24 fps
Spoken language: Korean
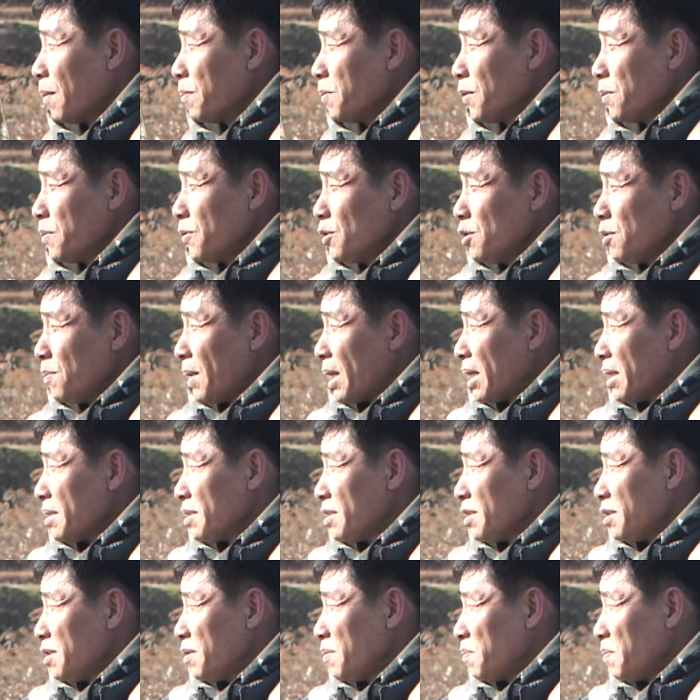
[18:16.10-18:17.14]
바람도 불지만
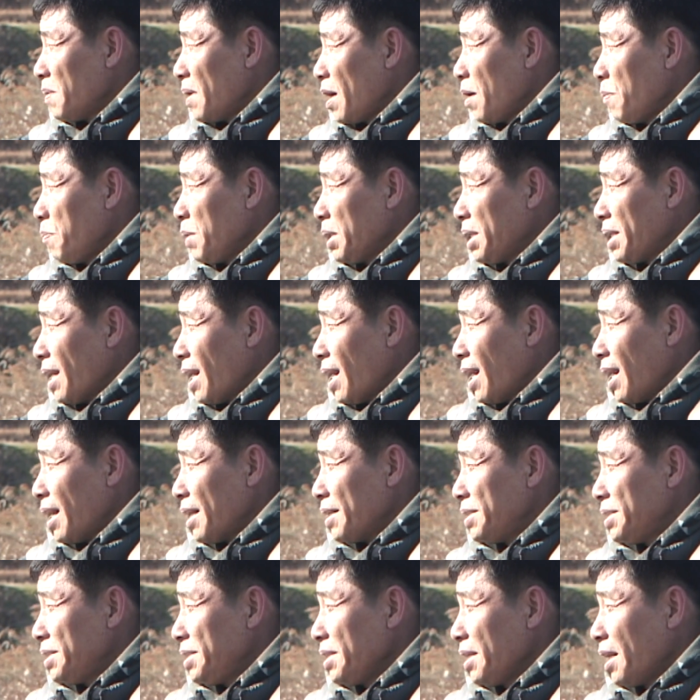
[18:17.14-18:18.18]
지금 햇빛에
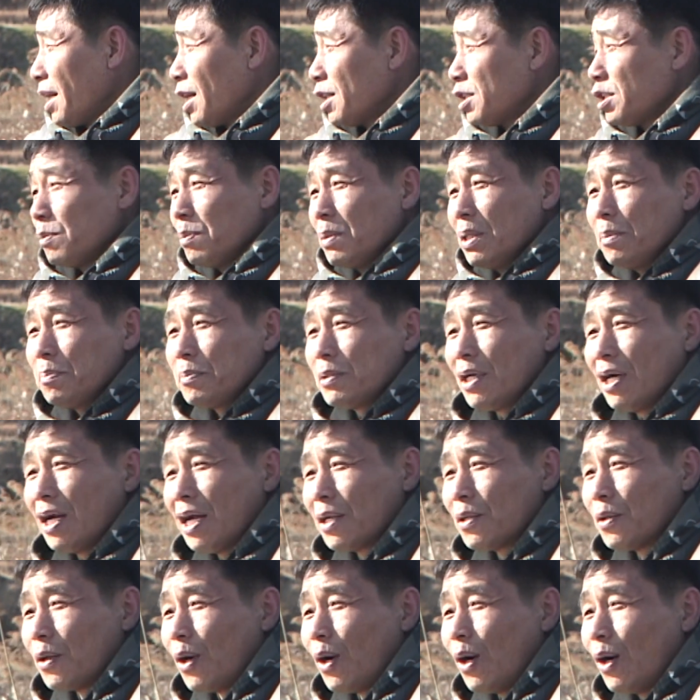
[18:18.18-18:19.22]
찌가 지금
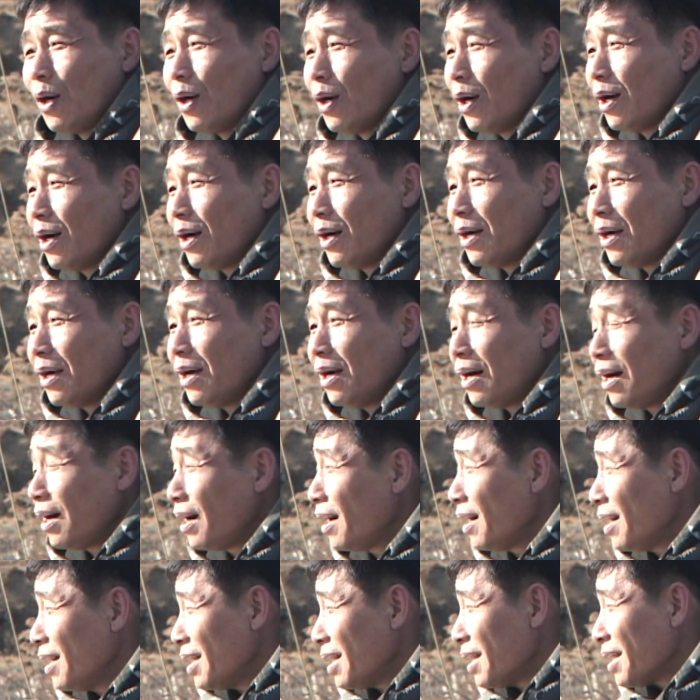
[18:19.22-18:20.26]
입질내도
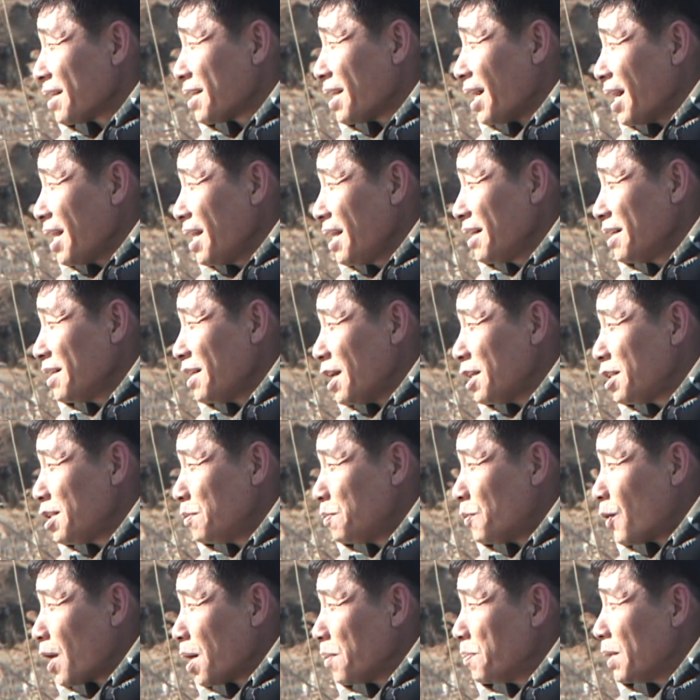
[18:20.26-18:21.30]
다 읽어내질
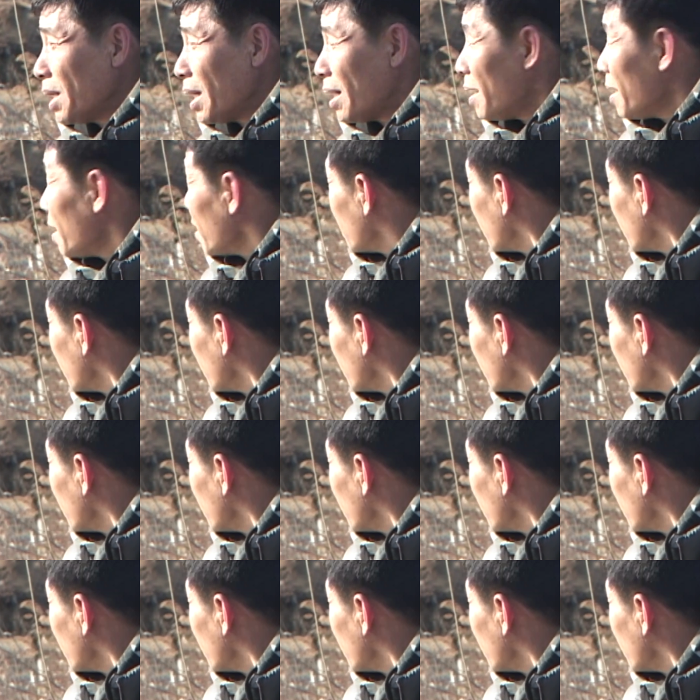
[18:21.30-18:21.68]
못합니다.